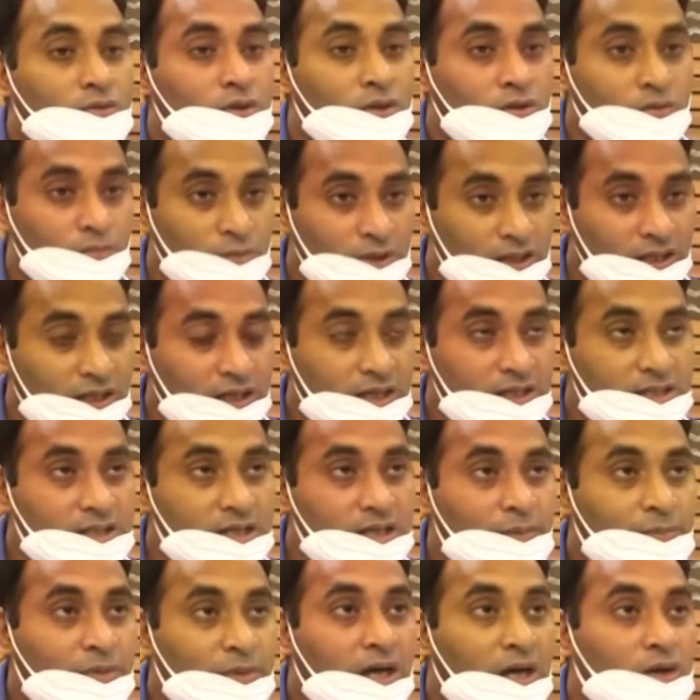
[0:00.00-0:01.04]
আরও বেড়ে গেছে
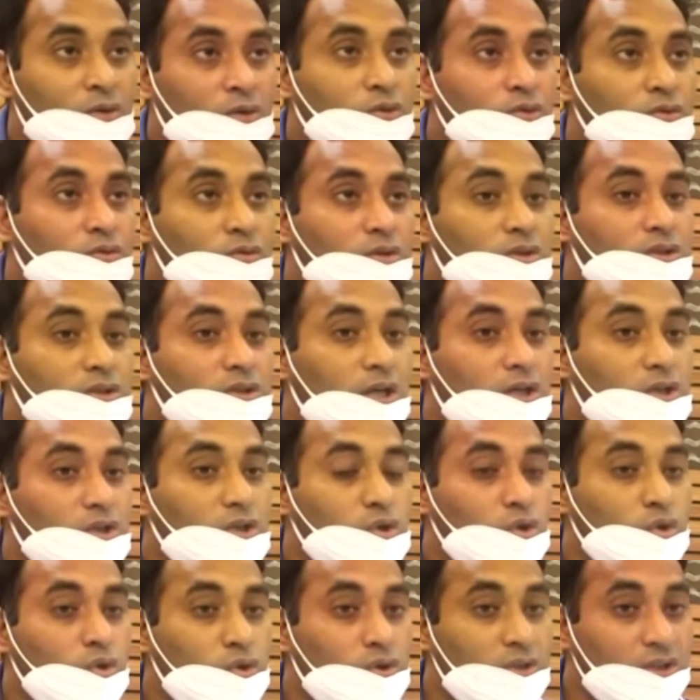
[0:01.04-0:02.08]
আমরা আরও
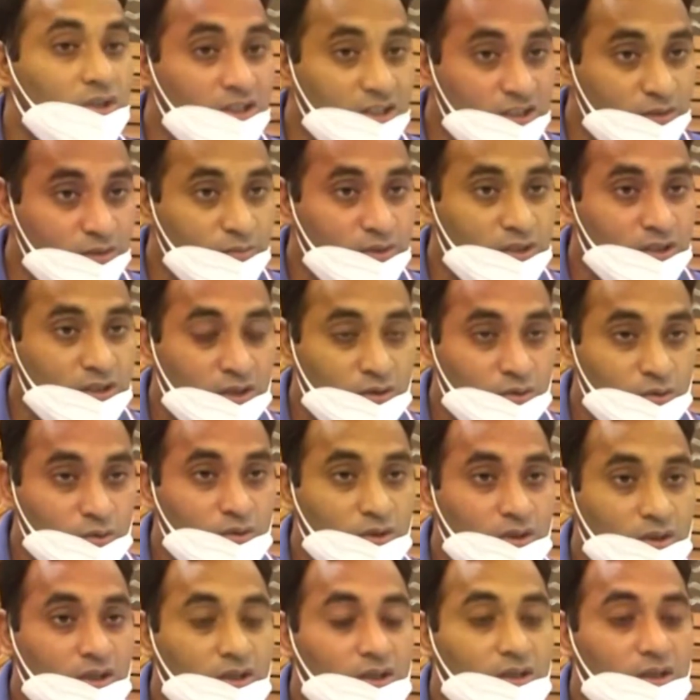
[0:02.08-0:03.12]
চারশো তিরিশ মিটার
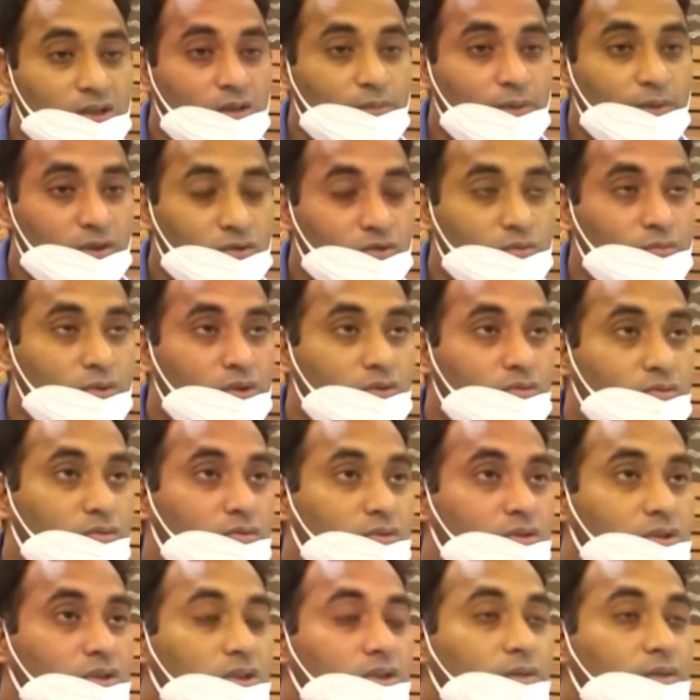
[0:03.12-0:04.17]
দৈর্ঘ্যে এটা বাস্তবায়ন করছি